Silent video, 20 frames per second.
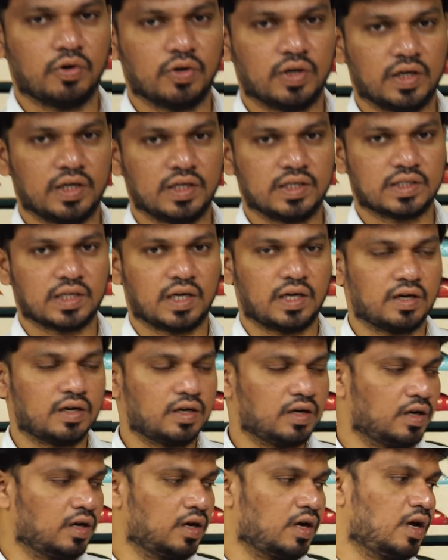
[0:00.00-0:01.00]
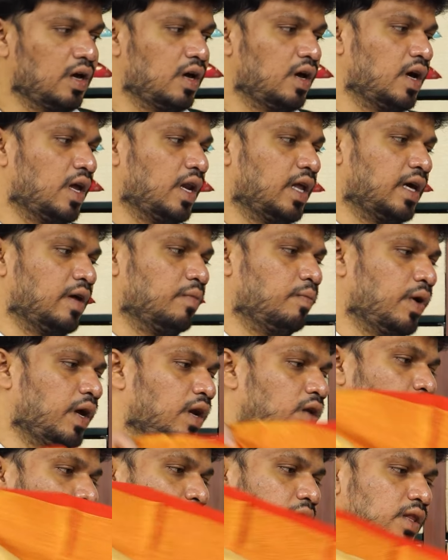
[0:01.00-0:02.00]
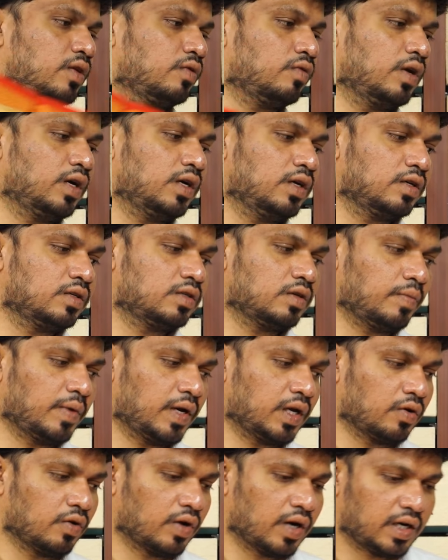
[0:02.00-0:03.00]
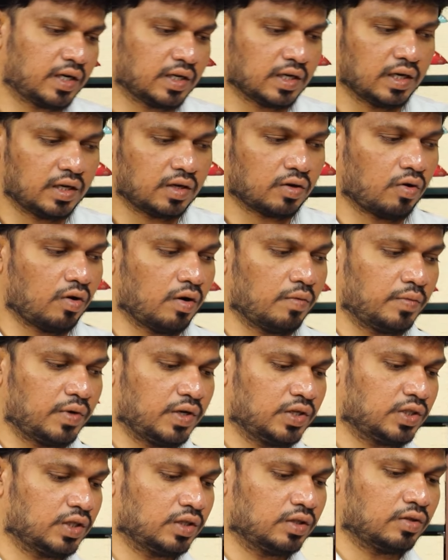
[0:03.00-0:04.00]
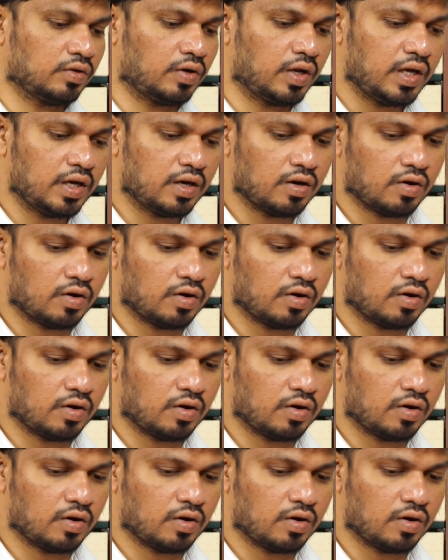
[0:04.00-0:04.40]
బోర్డర్ డిజైన్ అలాగే పళ్ళు అనేది కూడా సో మనకు రెడ్ కలర్ కాంబినేషన్తోనే